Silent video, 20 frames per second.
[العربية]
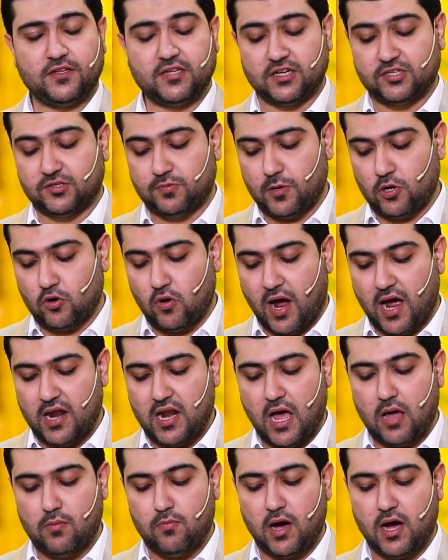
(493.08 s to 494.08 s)
تصبر
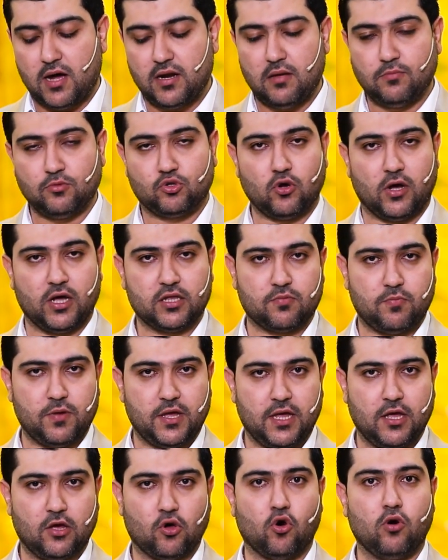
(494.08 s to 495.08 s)
على ما لم تحط
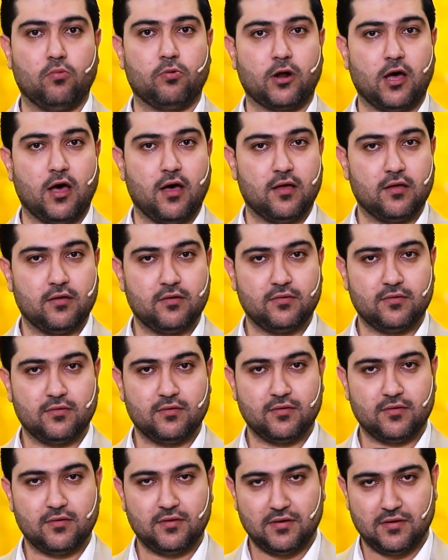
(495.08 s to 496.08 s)
به خبرا
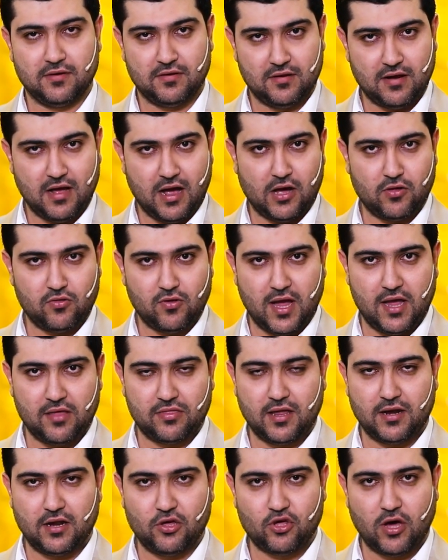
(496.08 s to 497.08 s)
لاحظوا
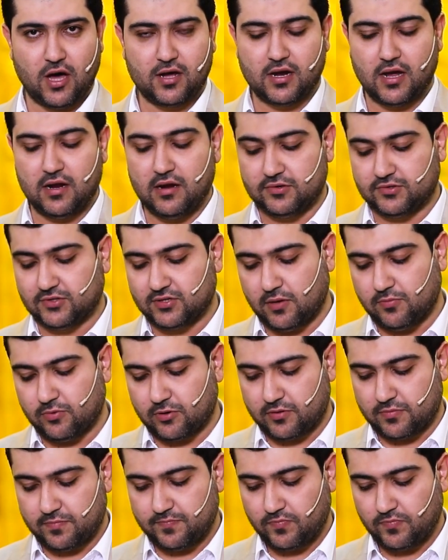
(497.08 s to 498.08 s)
ايضا اشاره الى الصبر